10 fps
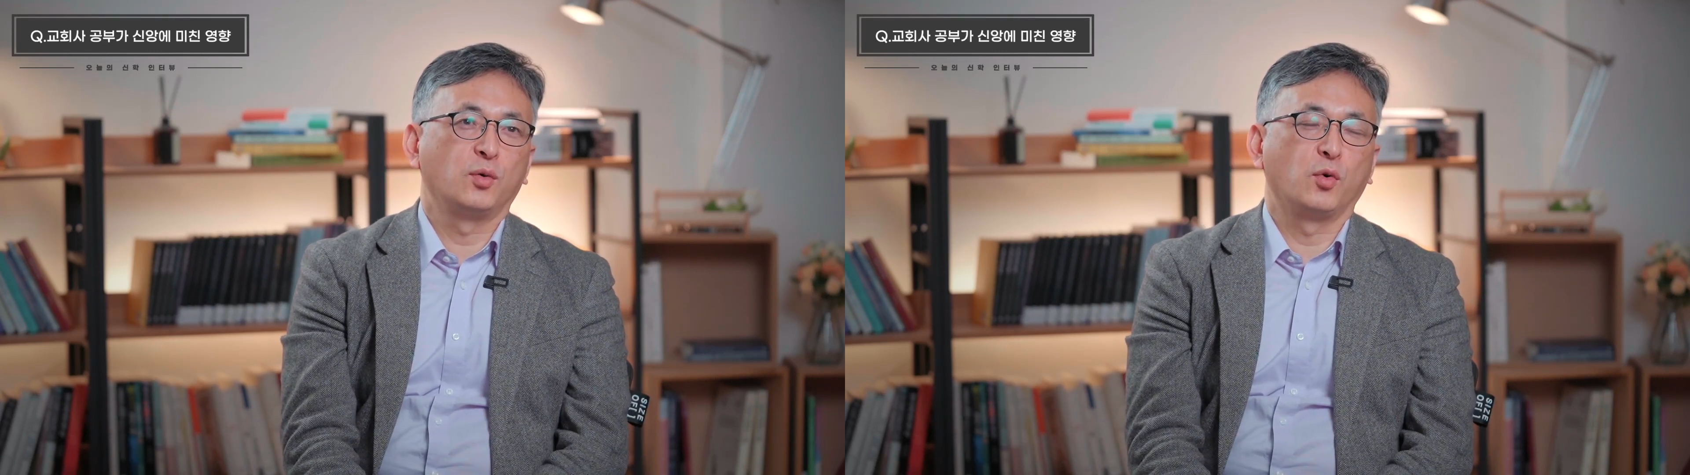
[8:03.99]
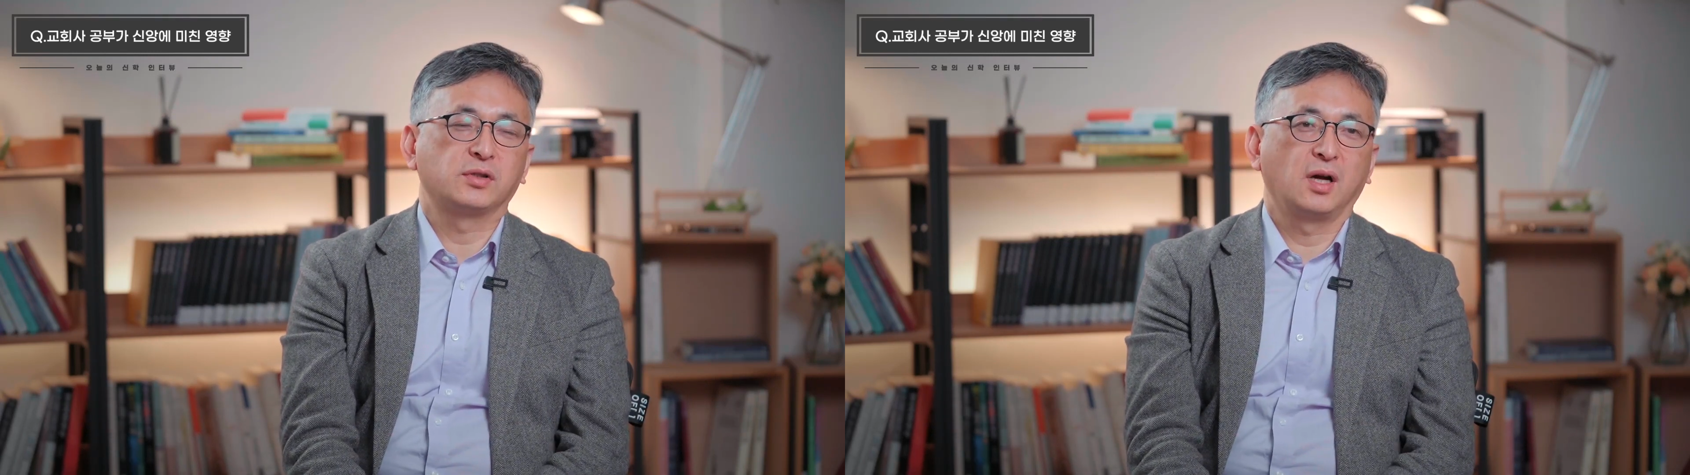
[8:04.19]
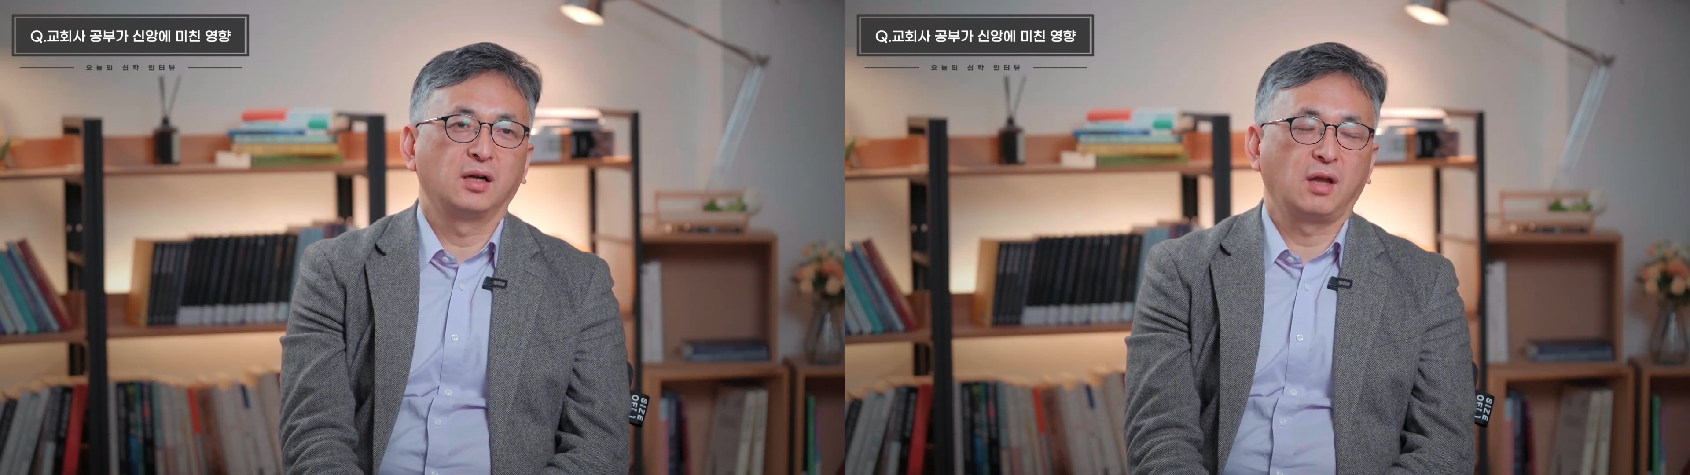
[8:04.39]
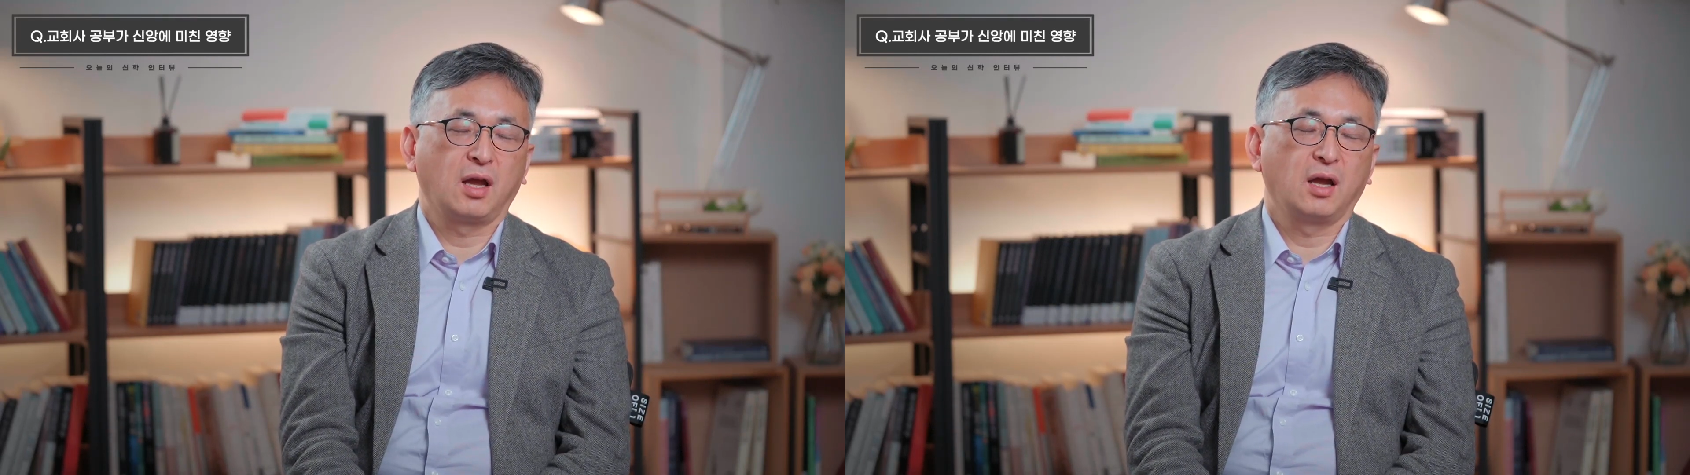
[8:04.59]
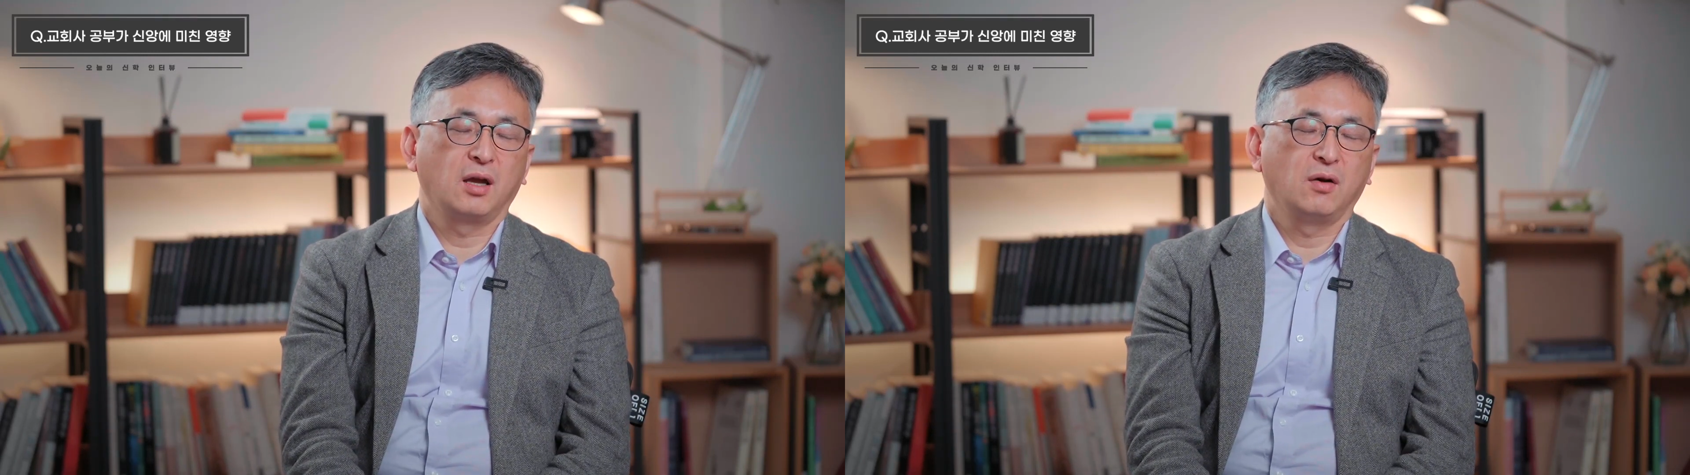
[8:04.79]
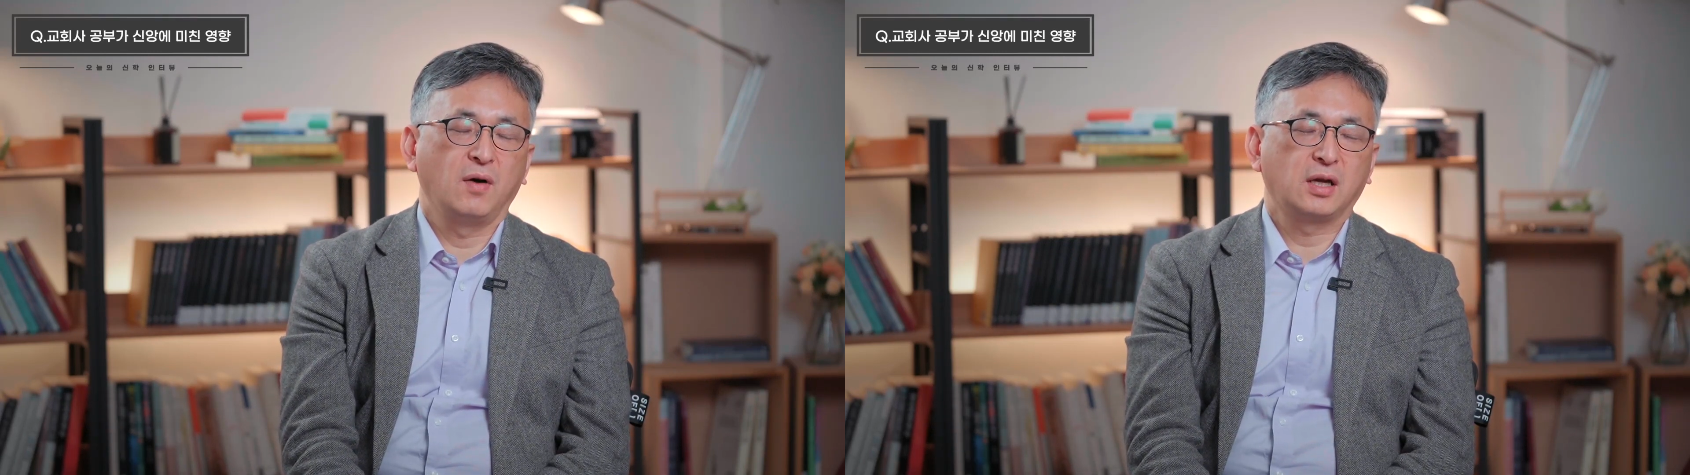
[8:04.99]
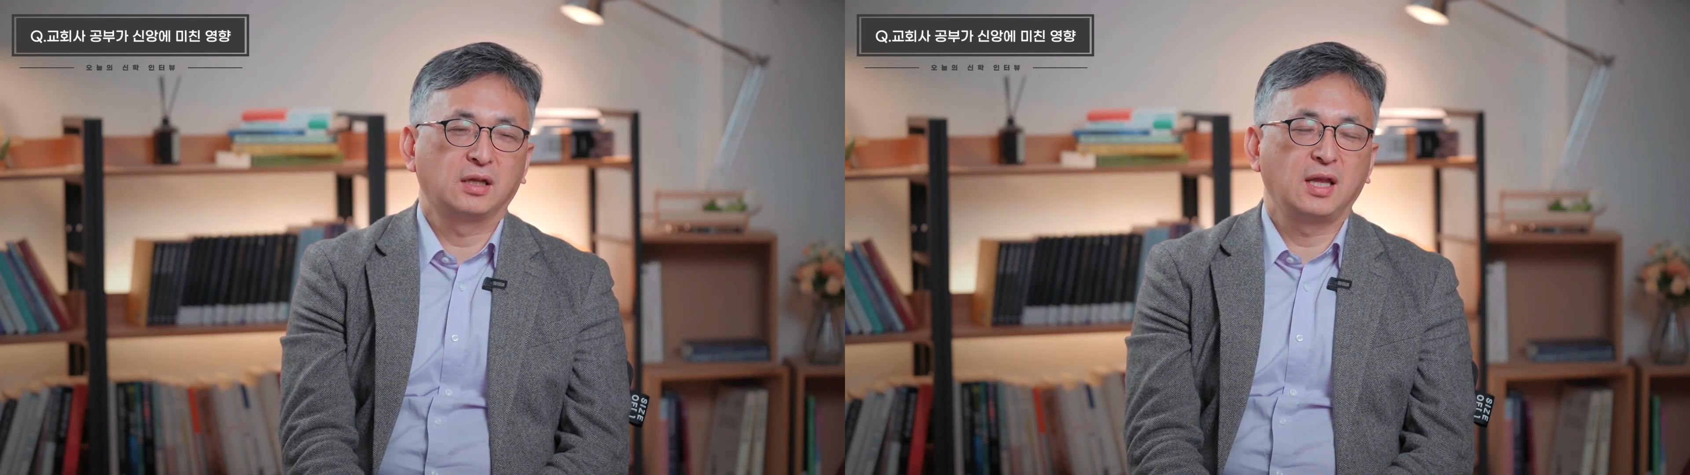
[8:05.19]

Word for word: 목사가 돼 왔기